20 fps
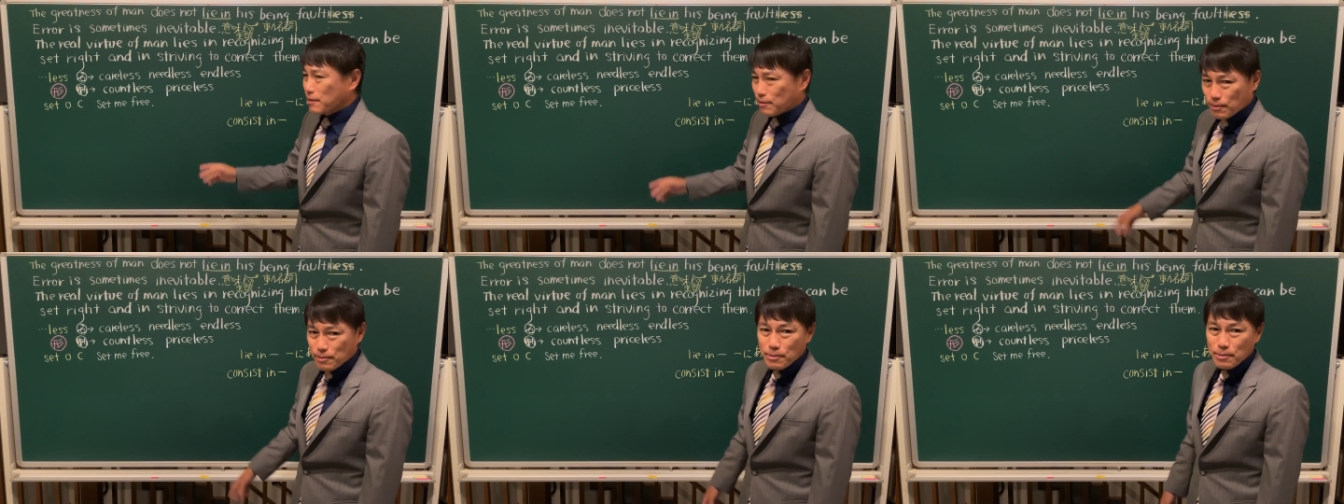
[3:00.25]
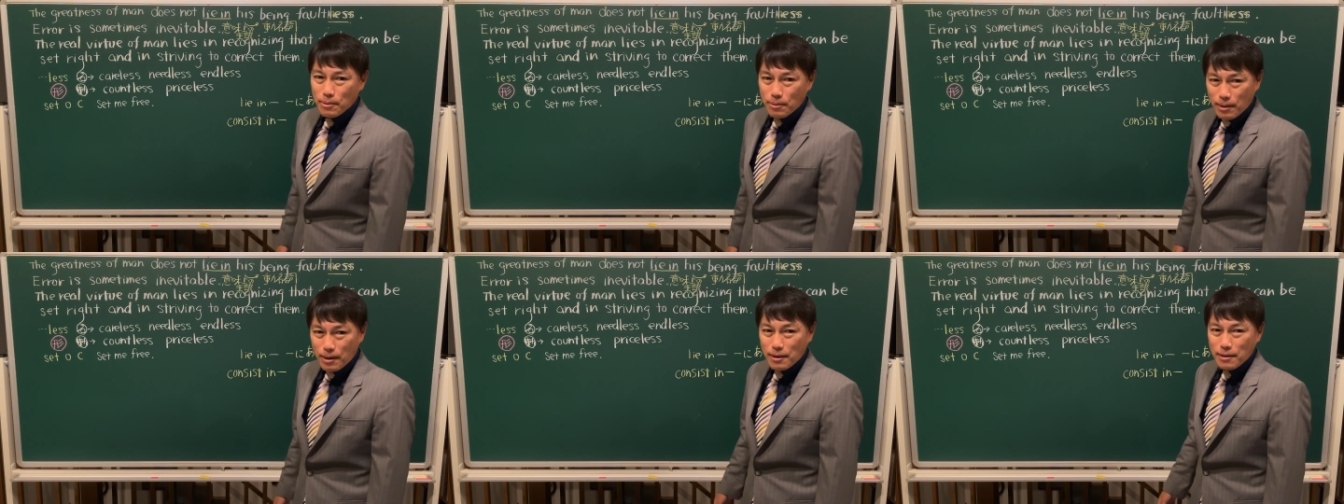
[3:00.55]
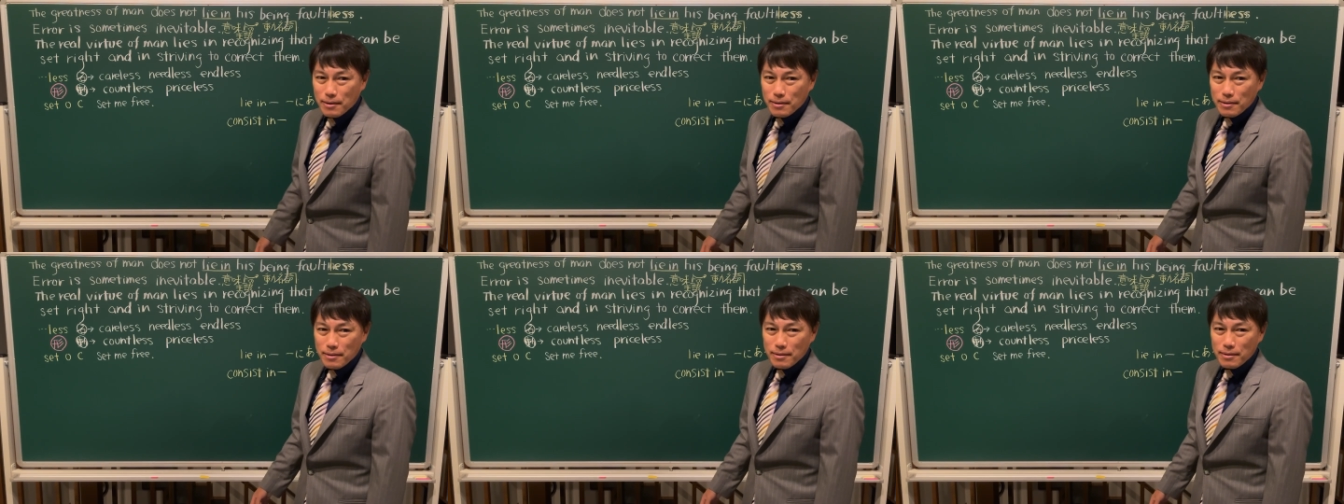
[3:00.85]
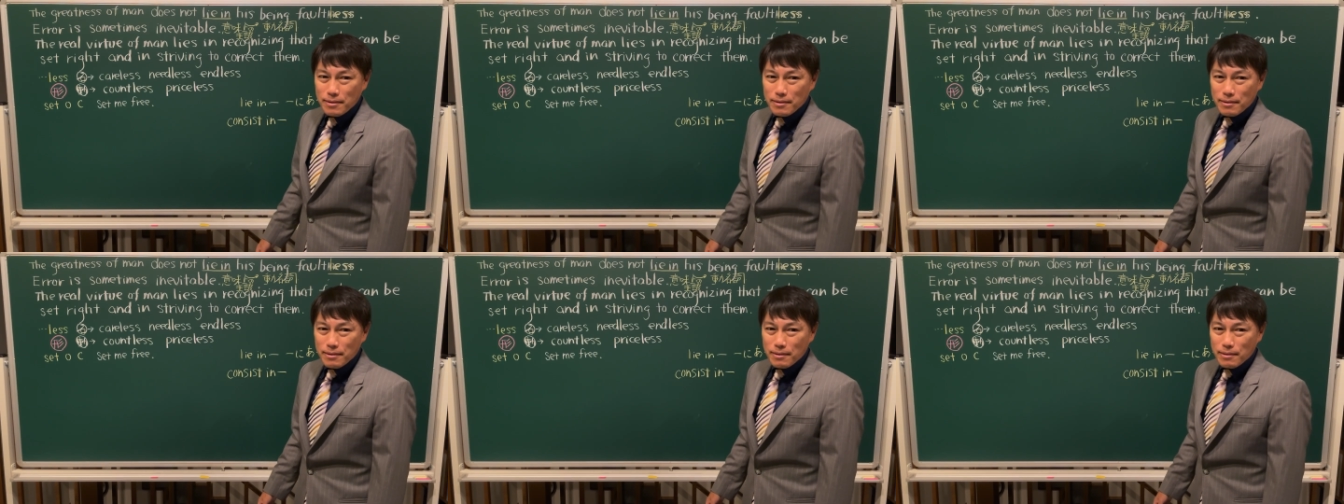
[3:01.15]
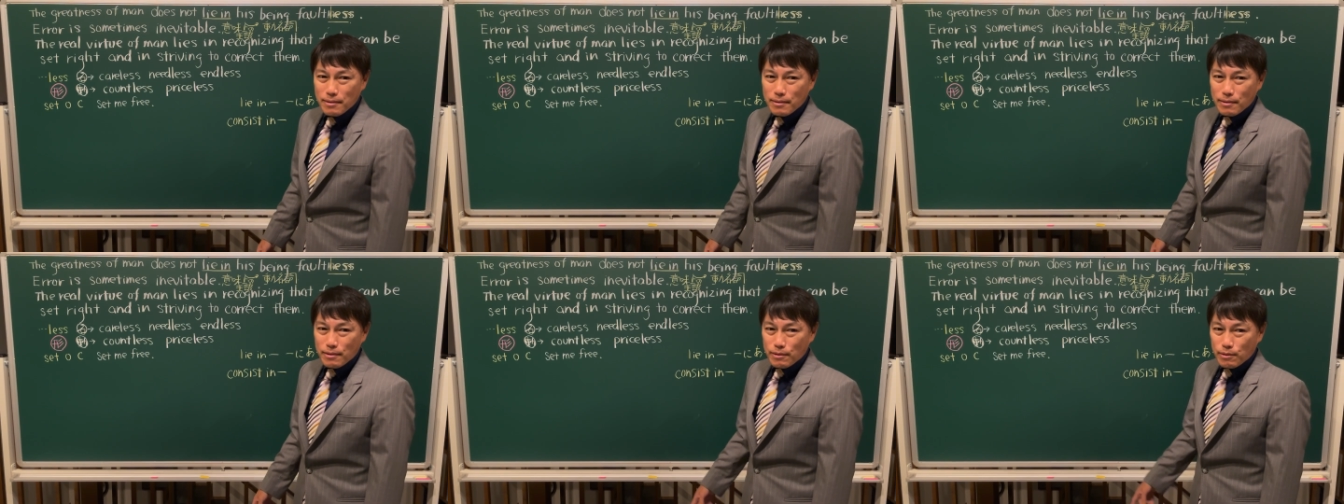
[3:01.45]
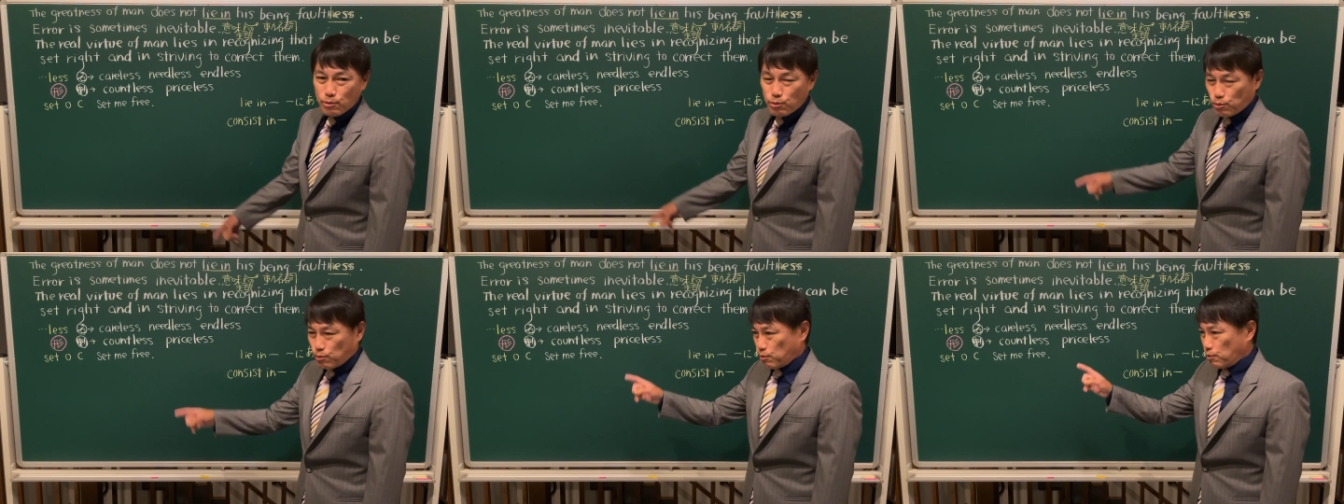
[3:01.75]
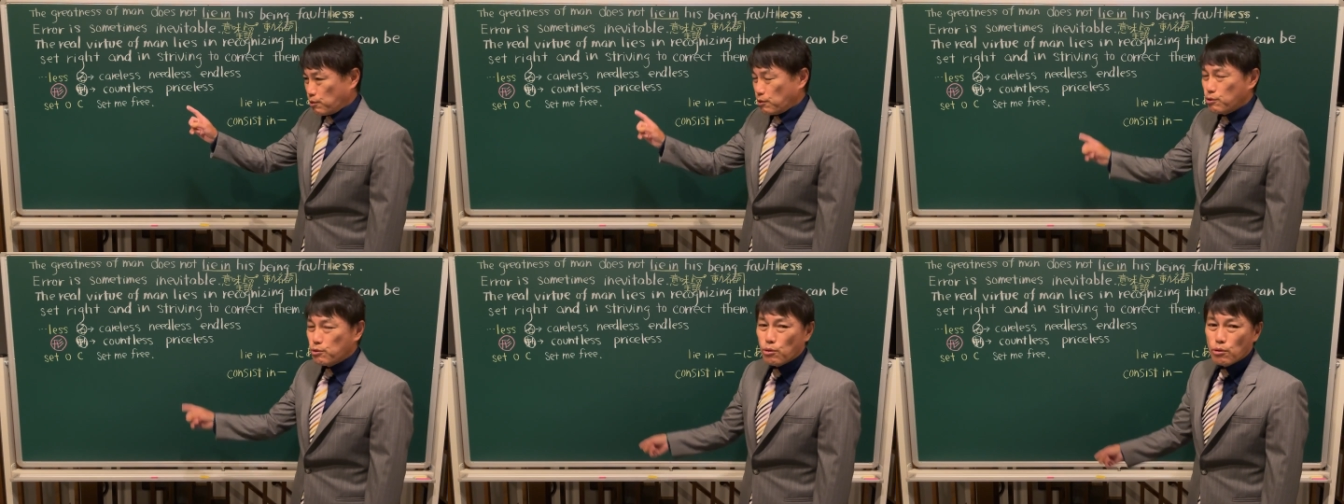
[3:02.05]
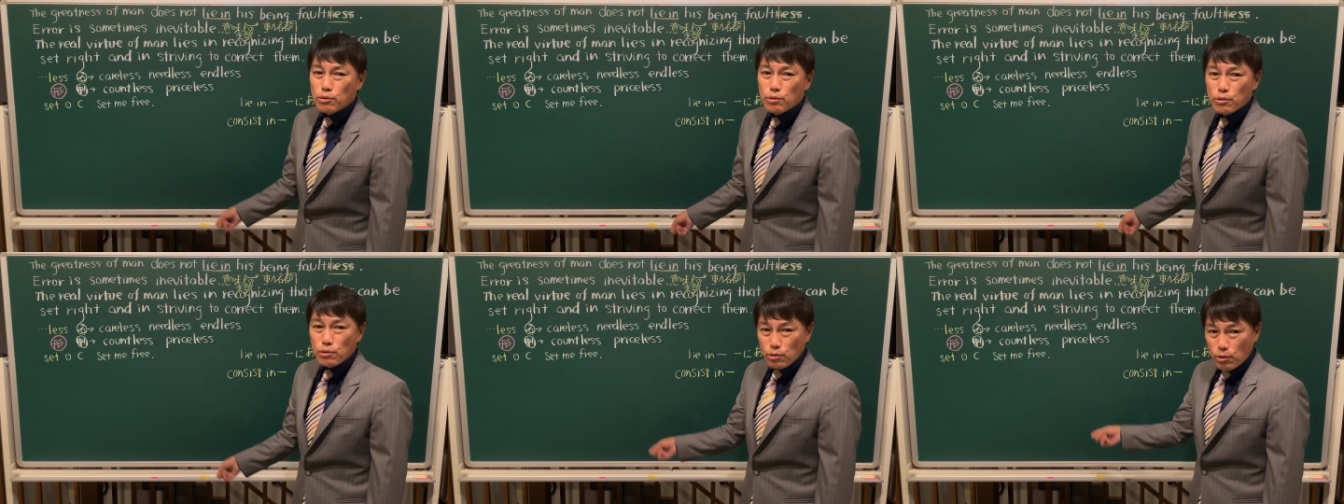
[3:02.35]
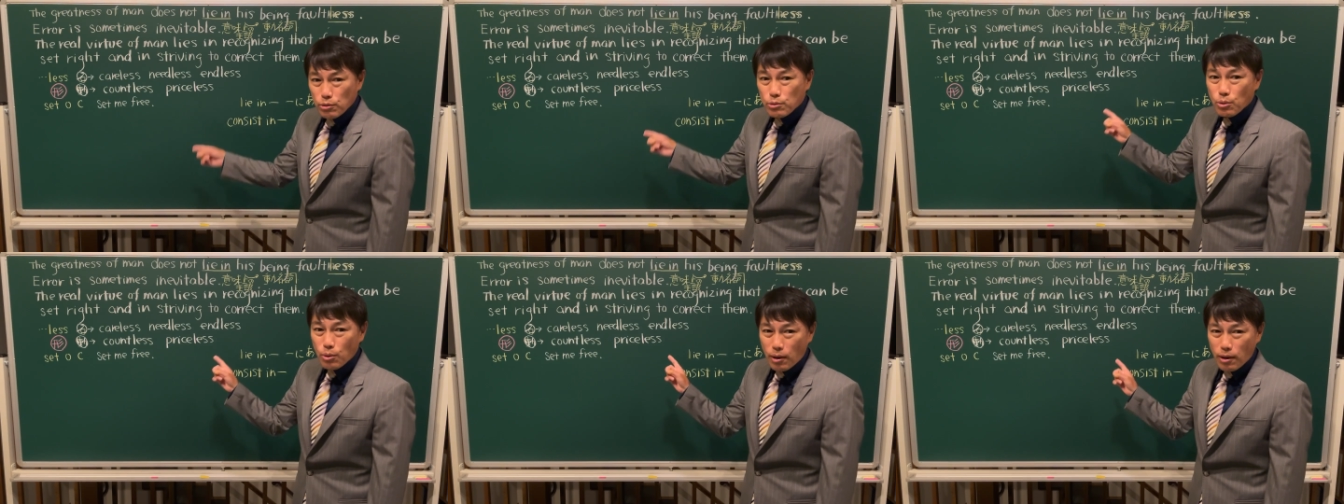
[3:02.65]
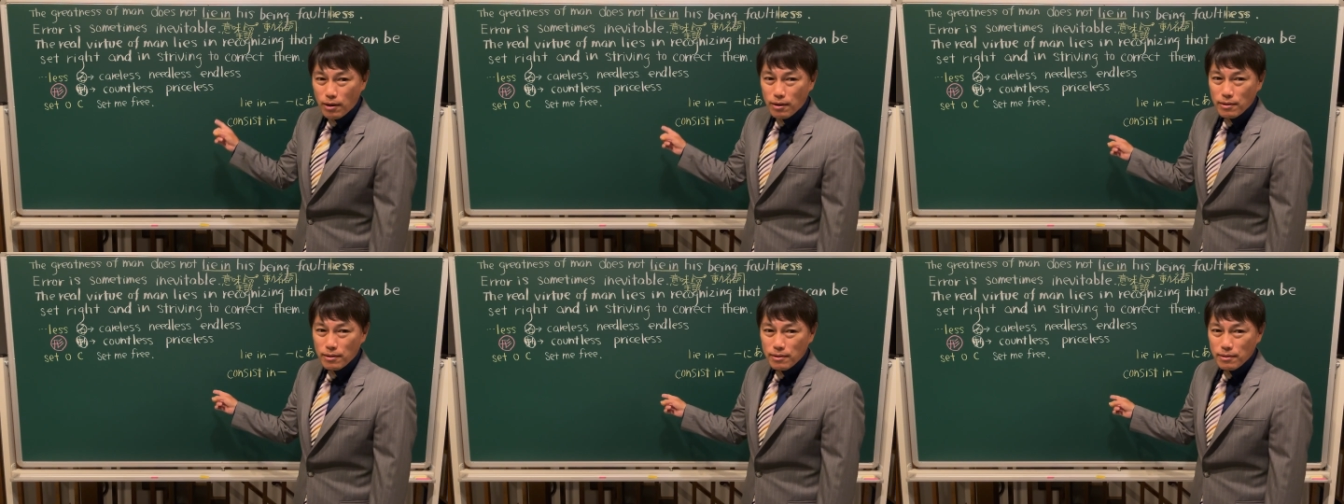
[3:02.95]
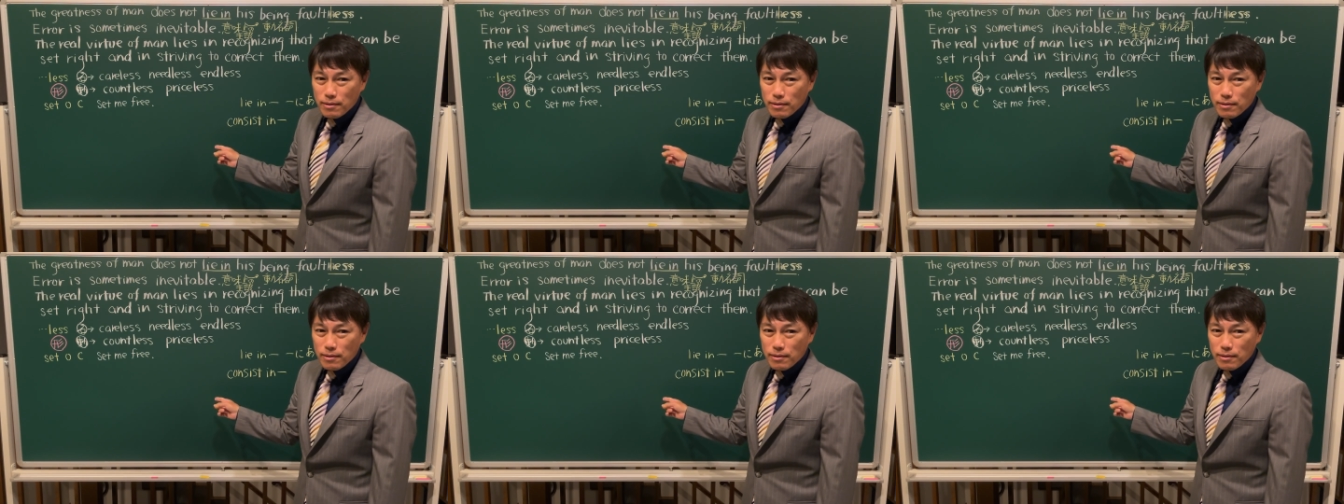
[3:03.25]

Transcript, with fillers: いのとか、流動するのとか、